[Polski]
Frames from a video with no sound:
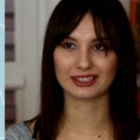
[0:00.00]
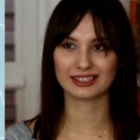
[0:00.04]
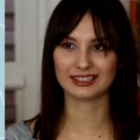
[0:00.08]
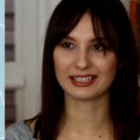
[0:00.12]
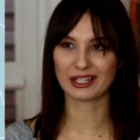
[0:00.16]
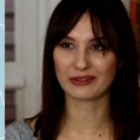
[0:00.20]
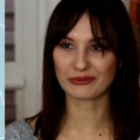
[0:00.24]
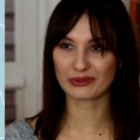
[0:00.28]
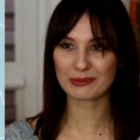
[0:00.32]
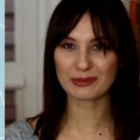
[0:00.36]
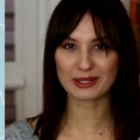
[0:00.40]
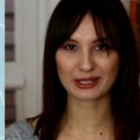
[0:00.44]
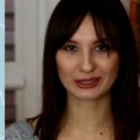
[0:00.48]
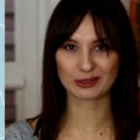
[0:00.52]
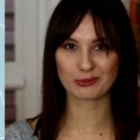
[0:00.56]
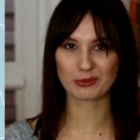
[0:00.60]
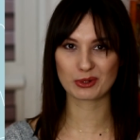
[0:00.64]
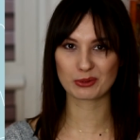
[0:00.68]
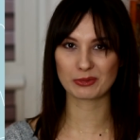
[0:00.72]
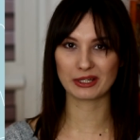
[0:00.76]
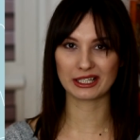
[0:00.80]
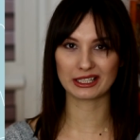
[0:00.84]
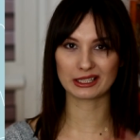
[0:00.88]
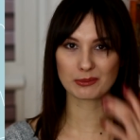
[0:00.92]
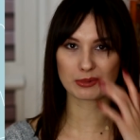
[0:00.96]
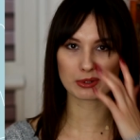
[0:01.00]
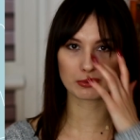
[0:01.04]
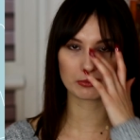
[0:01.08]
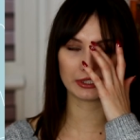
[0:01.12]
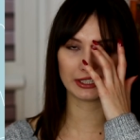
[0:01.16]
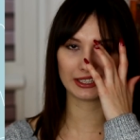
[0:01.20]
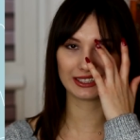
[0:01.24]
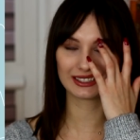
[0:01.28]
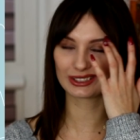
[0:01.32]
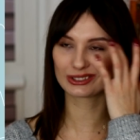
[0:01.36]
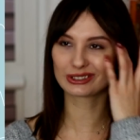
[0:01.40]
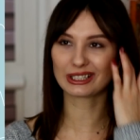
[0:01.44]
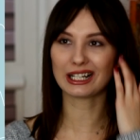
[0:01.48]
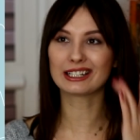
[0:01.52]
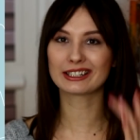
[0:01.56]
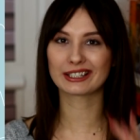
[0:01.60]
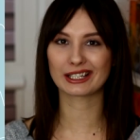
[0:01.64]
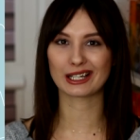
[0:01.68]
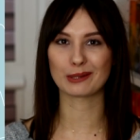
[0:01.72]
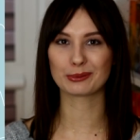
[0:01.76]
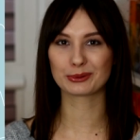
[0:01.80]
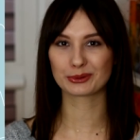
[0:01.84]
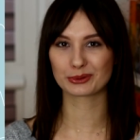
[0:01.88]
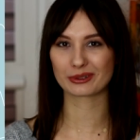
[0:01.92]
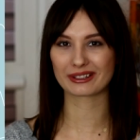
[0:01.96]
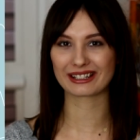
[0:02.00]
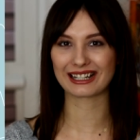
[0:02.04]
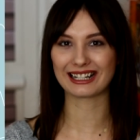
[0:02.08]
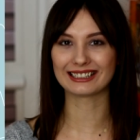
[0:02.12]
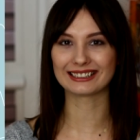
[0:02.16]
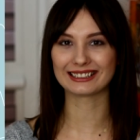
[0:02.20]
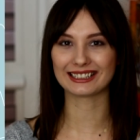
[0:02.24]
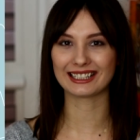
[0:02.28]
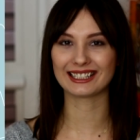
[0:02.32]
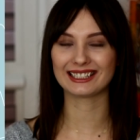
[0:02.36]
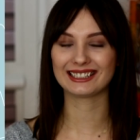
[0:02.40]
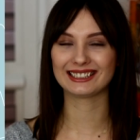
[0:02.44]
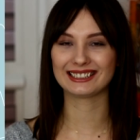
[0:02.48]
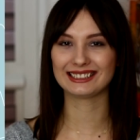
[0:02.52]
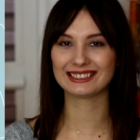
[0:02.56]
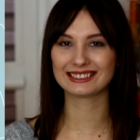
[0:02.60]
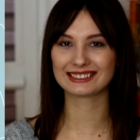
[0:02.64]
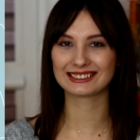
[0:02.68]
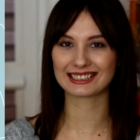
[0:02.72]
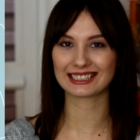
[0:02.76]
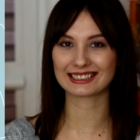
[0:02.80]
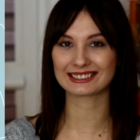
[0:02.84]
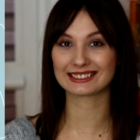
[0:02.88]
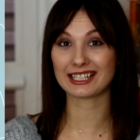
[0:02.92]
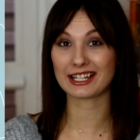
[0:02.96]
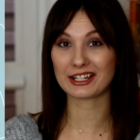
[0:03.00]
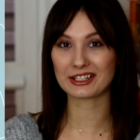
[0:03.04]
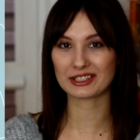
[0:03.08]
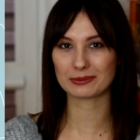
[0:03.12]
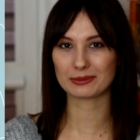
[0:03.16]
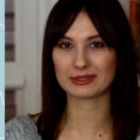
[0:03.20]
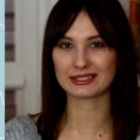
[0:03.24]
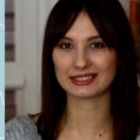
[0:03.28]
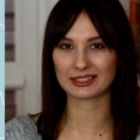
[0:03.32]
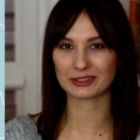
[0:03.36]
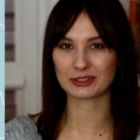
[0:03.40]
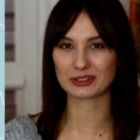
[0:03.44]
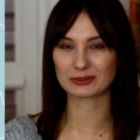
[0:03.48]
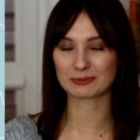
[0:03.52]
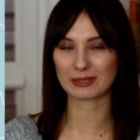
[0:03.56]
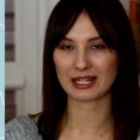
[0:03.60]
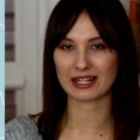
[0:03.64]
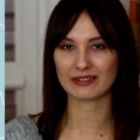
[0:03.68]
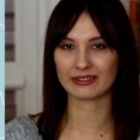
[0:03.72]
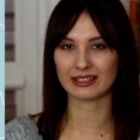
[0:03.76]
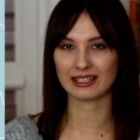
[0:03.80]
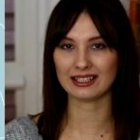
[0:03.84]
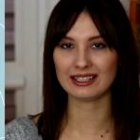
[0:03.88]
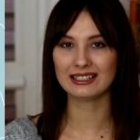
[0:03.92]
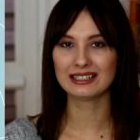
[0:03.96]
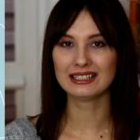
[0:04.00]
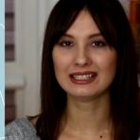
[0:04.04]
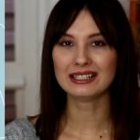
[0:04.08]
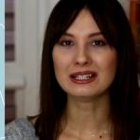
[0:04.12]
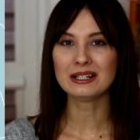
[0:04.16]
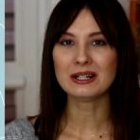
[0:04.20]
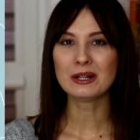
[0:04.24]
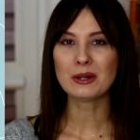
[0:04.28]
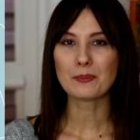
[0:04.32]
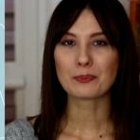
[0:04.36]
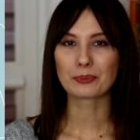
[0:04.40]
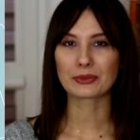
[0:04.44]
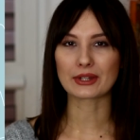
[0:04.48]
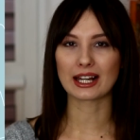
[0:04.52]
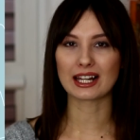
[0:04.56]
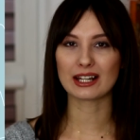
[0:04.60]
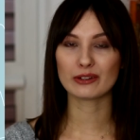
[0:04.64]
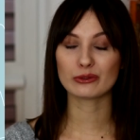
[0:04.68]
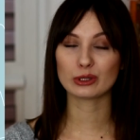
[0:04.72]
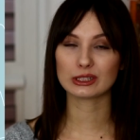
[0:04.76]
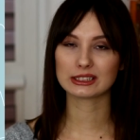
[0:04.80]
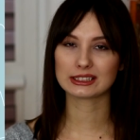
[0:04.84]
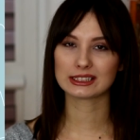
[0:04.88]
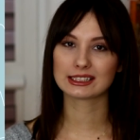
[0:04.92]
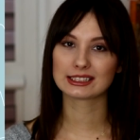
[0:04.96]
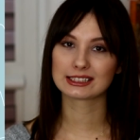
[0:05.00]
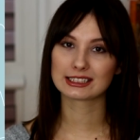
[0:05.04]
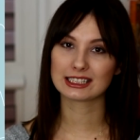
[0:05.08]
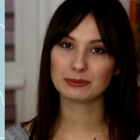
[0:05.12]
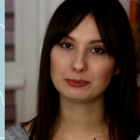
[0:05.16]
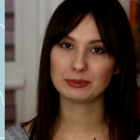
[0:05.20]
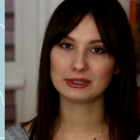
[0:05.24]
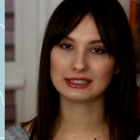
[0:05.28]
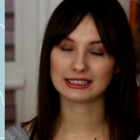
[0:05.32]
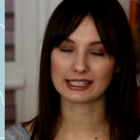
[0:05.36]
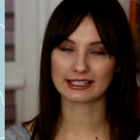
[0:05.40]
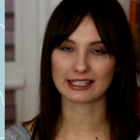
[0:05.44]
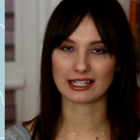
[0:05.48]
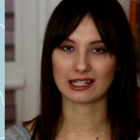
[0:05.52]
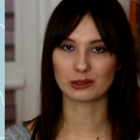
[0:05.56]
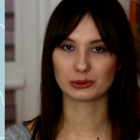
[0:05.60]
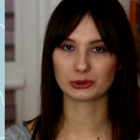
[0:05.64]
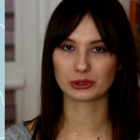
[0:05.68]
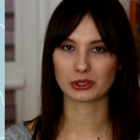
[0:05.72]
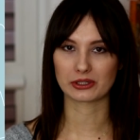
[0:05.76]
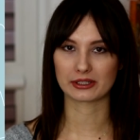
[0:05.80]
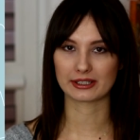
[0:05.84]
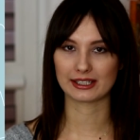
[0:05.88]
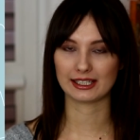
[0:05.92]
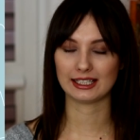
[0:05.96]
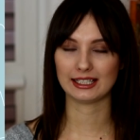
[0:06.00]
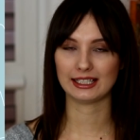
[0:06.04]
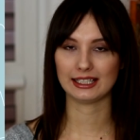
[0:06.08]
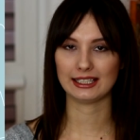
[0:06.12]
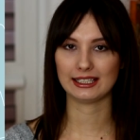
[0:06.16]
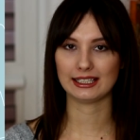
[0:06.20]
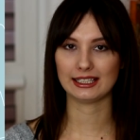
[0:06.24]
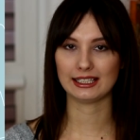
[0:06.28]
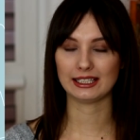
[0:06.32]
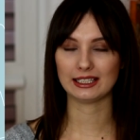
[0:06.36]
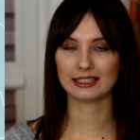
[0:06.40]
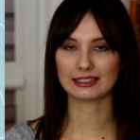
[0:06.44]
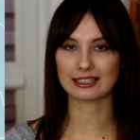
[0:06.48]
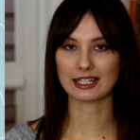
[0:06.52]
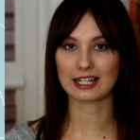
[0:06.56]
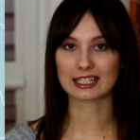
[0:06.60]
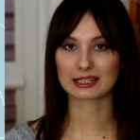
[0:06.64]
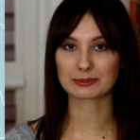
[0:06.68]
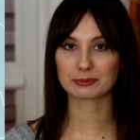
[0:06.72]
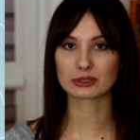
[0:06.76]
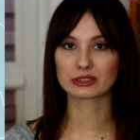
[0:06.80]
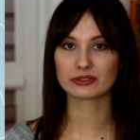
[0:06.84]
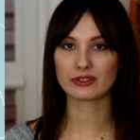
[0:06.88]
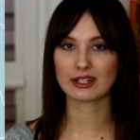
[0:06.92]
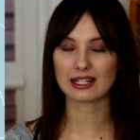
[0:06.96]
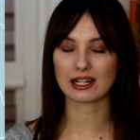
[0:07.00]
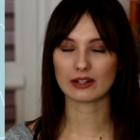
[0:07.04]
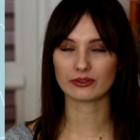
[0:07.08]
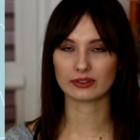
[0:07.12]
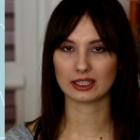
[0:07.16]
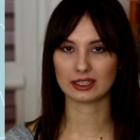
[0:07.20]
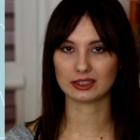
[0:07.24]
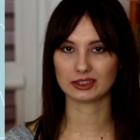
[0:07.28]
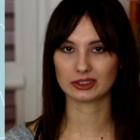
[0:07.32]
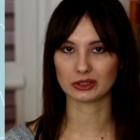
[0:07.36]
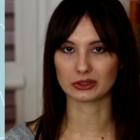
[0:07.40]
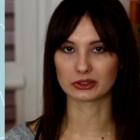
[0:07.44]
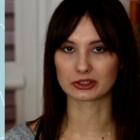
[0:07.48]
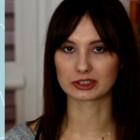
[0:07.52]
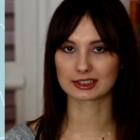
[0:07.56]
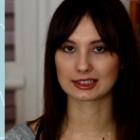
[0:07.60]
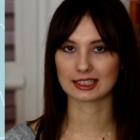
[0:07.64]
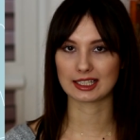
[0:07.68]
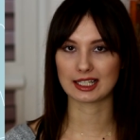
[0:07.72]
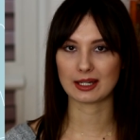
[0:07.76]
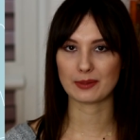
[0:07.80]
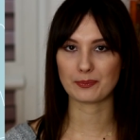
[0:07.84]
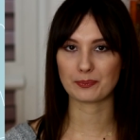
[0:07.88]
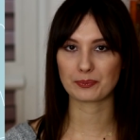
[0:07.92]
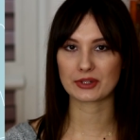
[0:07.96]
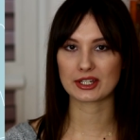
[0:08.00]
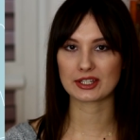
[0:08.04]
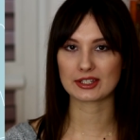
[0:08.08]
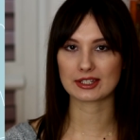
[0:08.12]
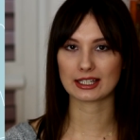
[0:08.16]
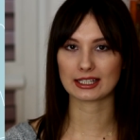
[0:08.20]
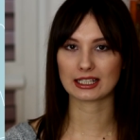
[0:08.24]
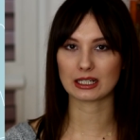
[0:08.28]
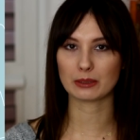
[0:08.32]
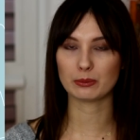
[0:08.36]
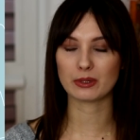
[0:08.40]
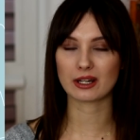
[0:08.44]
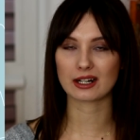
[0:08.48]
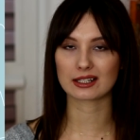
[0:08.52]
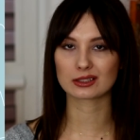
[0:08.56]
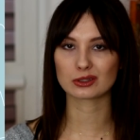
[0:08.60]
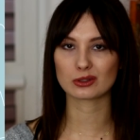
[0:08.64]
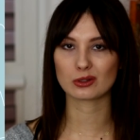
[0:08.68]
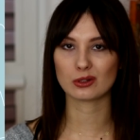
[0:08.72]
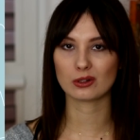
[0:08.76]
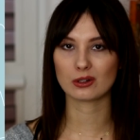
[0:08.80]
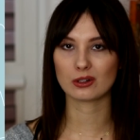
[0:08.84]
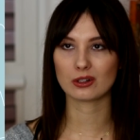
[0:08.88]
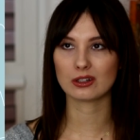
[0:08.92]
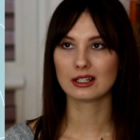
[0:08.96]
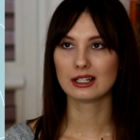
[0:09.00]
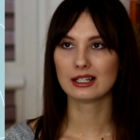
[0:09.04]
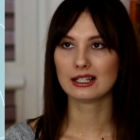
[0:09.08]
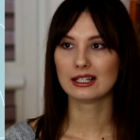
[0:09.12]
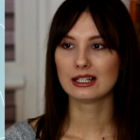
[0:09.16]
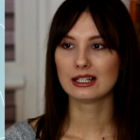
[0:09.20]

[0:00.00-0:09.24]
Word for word: I ja wiem, jak to brzmi, to brzmi totalnie absurdalnie i zdaję sobie z tego sprawę, ale właśnie styl pisania autorki i ta atmosfera w tej książce jest taka bardzo